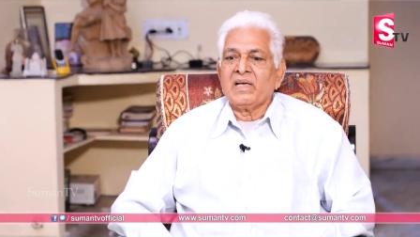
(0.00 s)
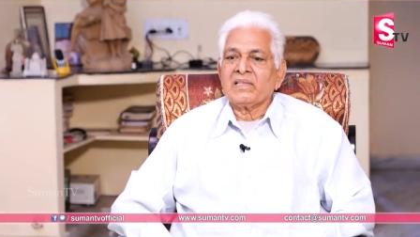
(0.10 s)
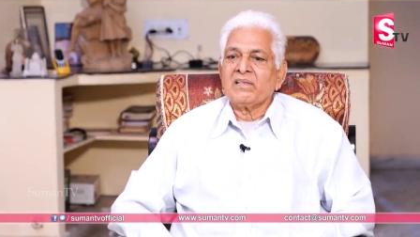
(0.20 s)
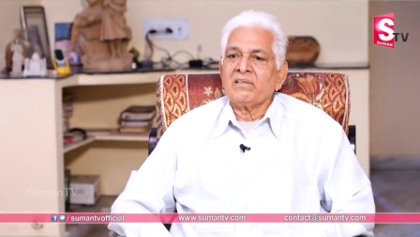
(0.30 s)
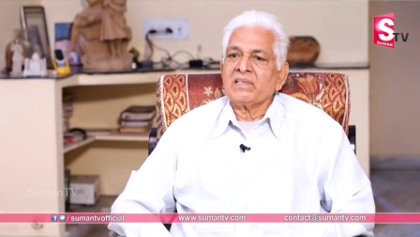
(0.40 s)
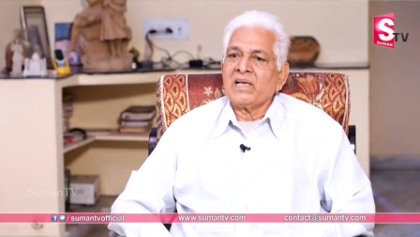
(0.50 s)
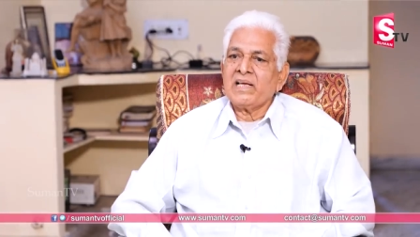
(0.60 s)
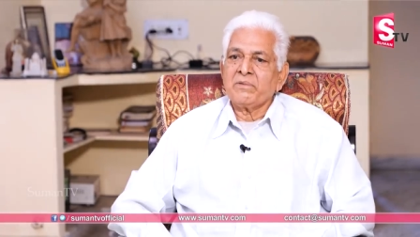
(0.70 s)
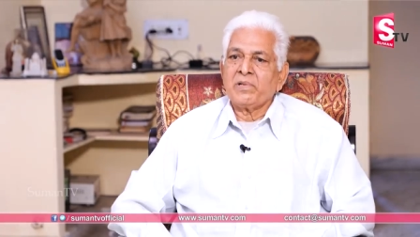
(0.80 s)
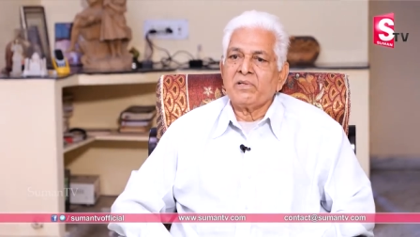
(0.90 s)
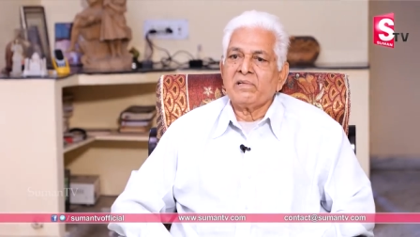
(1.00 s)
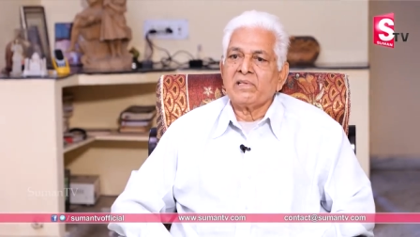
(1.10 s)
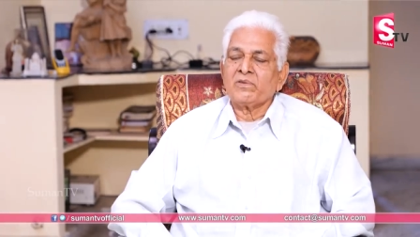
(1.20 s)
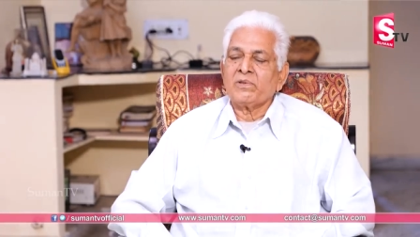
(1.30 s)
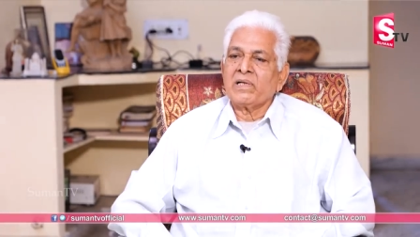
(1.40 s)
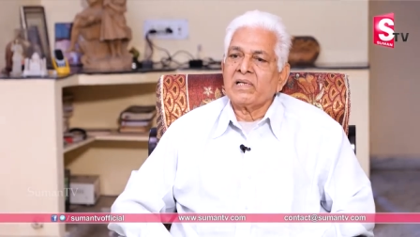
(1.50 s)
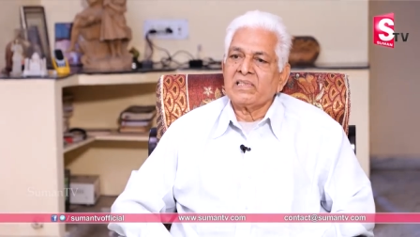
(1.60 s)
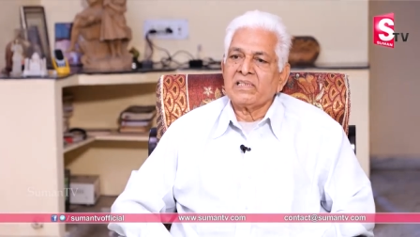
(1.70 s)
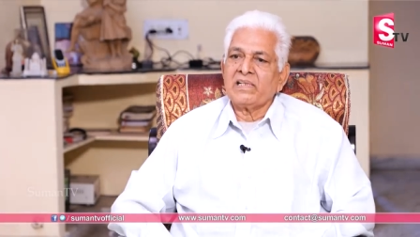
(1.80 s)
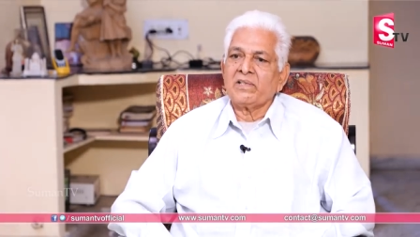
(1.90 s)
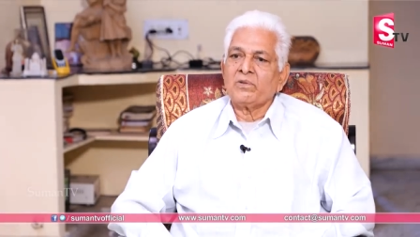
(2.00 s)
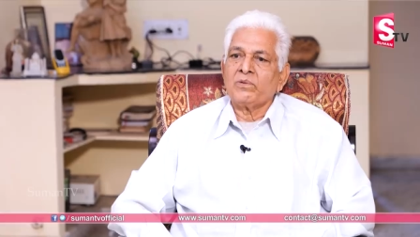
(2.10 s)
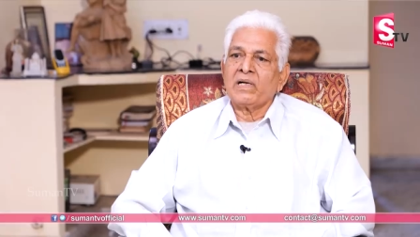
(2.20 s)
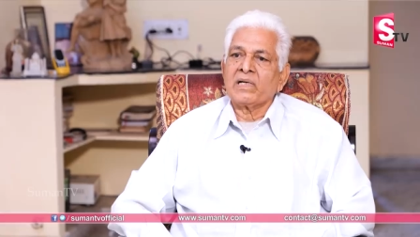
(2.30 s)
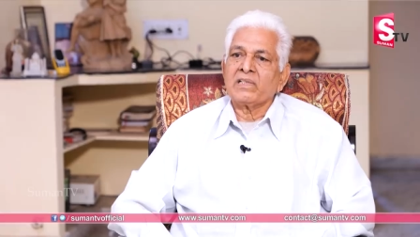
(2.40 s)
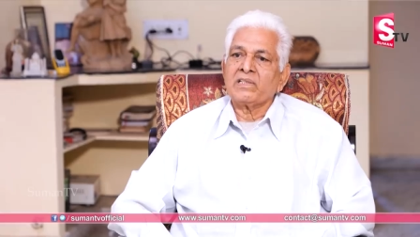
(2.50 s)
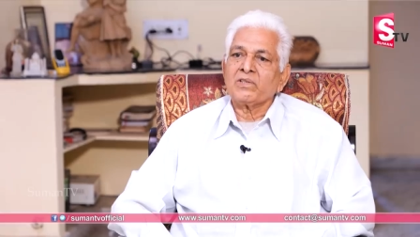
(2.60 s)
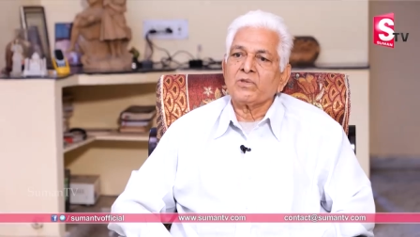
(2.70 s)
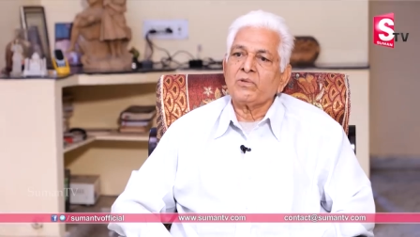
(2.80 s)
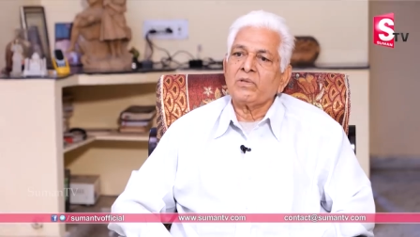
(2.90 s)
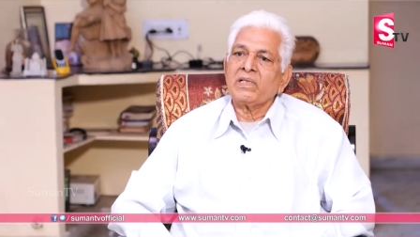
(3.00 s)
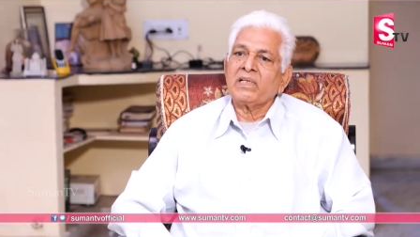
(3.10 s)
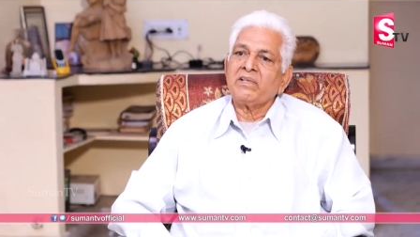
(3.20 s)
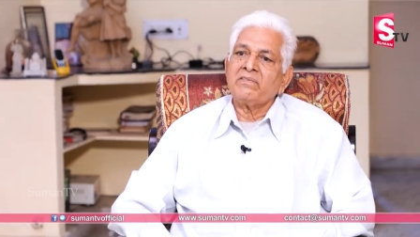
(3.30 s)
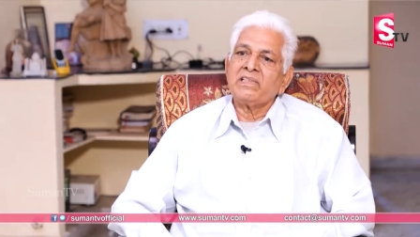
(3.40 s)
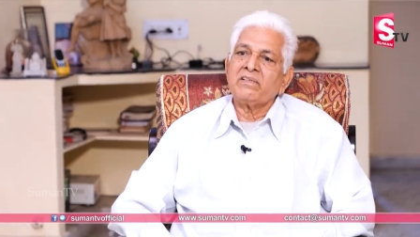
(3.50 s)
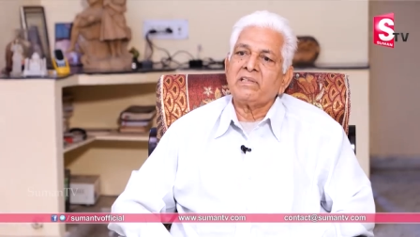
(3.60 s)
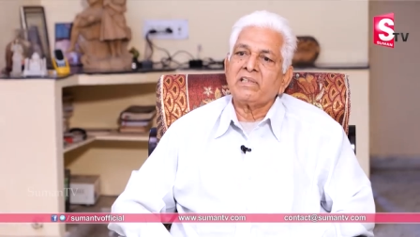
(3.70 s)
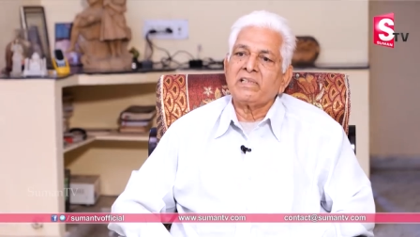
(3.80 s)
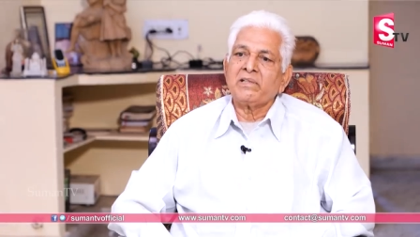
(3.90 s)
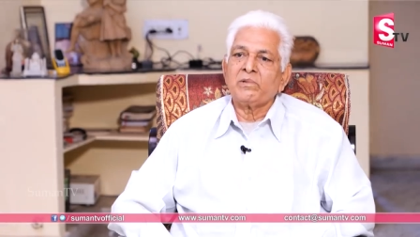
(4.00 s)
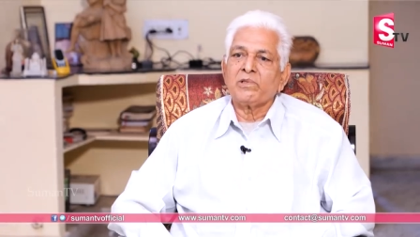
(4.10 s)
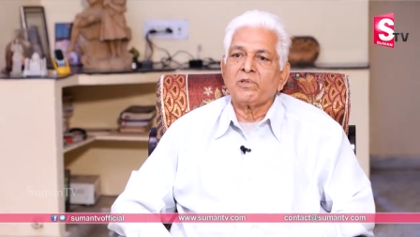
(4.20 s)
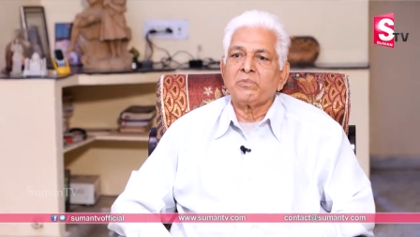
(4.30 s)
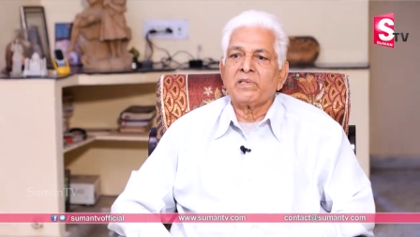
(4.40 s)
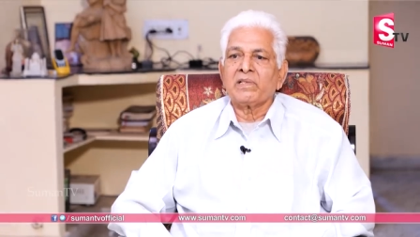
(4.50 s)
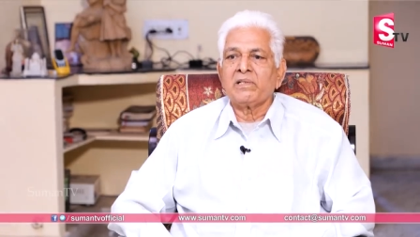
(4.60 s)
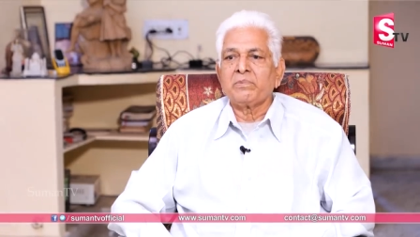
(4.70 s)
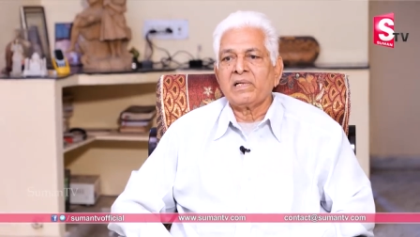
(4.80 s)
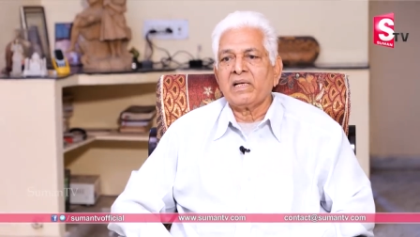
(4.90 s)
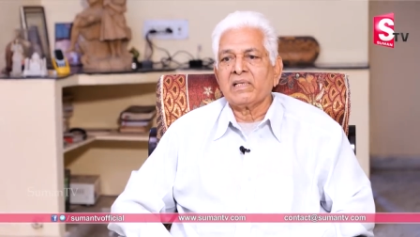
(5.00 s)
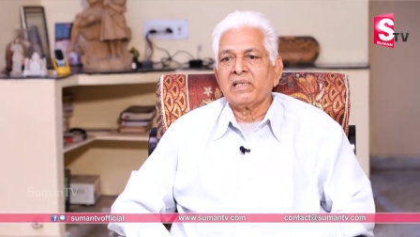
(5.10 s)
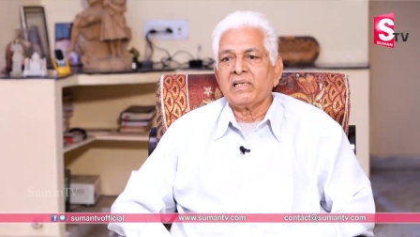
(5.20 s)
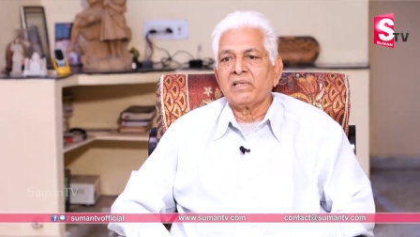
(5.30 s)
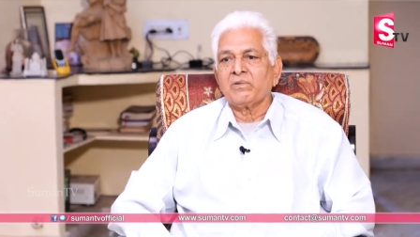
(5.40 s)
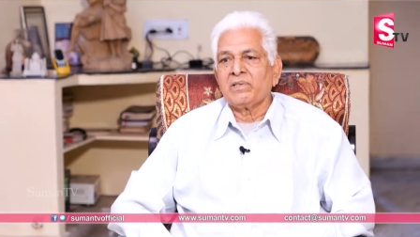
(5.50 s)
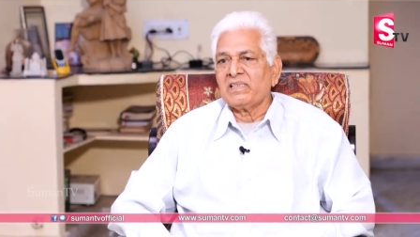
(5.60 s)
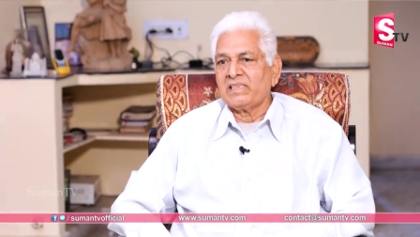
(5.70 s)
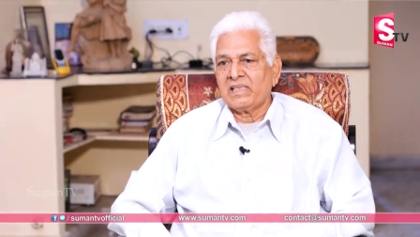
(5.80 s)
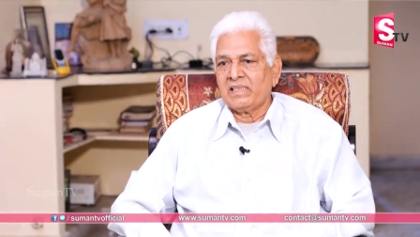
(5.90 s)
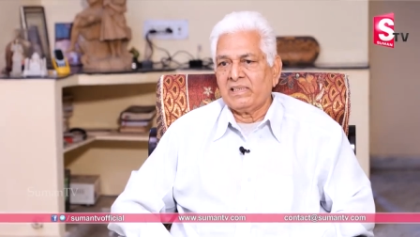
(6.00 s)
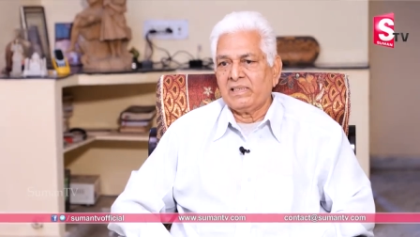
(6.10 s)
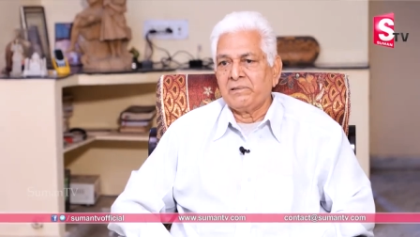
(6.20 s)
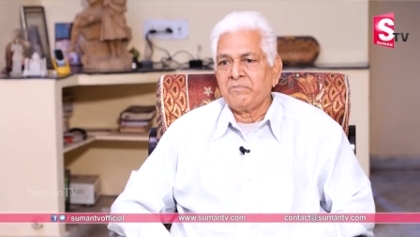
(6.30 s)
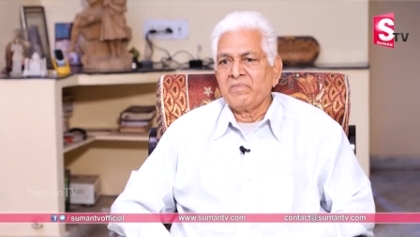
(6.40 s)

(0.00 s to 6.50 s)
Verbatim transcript: ఆ తర్వాత రాయనపాడు వెళ్ళటం అక్కడ చేయటం అక్కడ చేస్తూ ఉండగానే విజయవాడ టీములతో పాటు కలిపి నాటకాలు ఆడటం అదే జరిగింది